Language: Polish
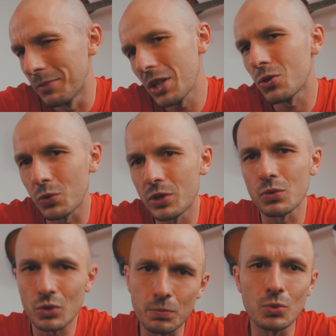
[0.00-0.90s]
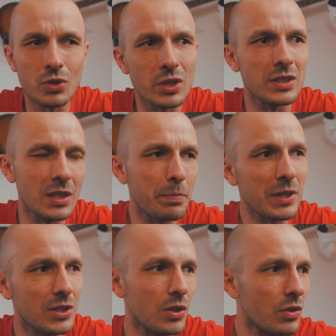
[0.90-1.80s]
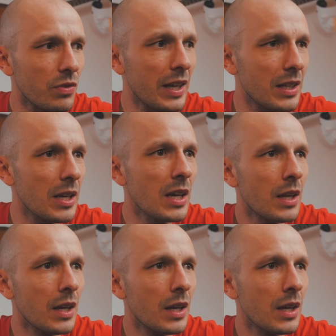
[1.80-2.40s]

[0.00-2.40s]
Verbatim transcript: nie czuł się smutny i zdepresjonowany,